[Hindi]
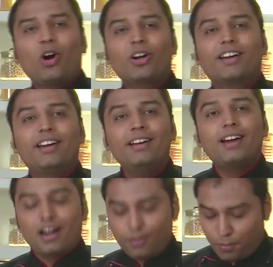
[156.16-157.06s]
और ग्रीन
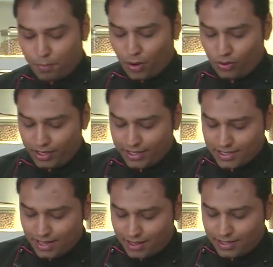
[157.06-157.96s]
कार्डमम पाउडर के
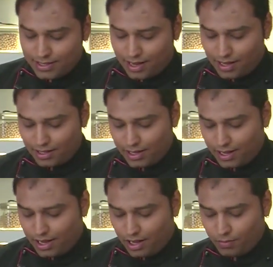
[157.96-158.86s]
साथ ही
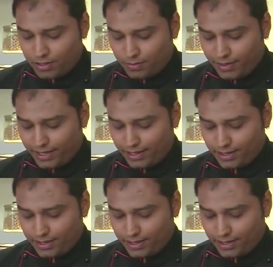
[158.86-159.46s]
साथ हम इसमें